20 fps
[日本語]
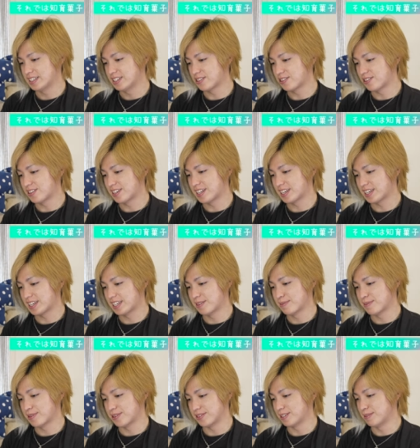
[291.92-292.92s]
にこれだけで
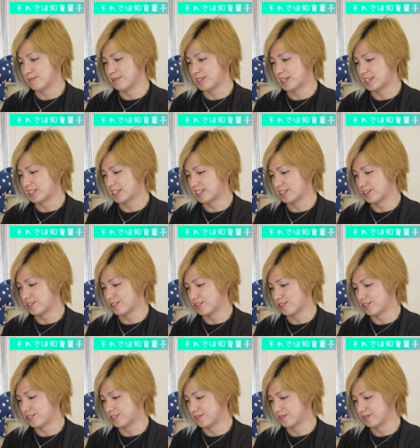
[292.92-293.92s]
も組み立ててお
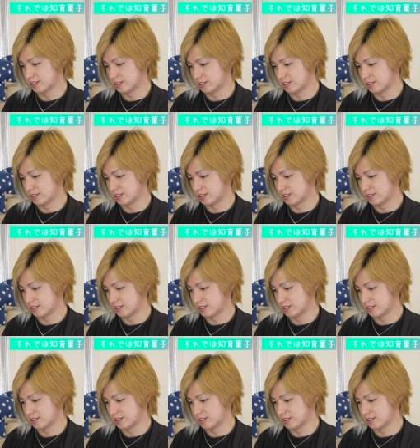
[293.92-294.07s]
こ